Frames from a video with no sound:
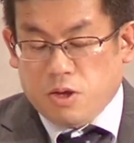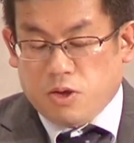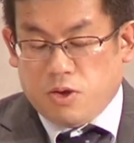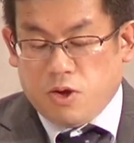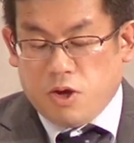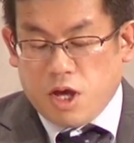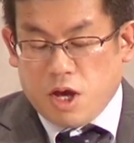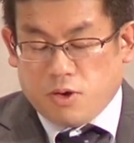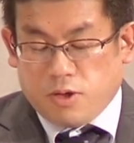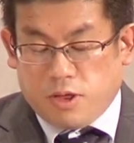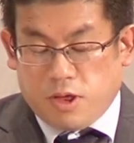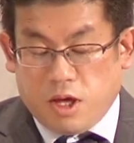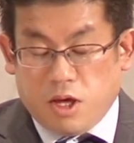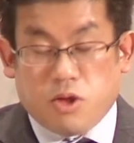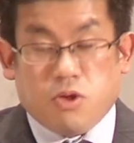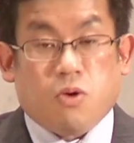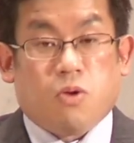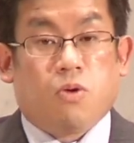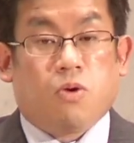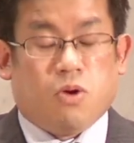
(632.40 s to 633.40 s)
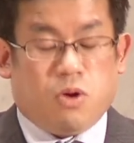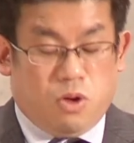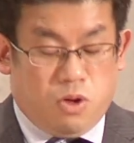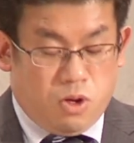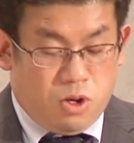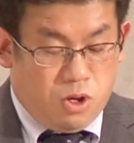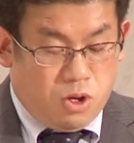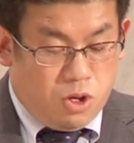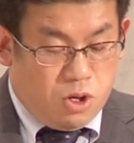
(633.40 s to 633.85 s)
旧約聖書の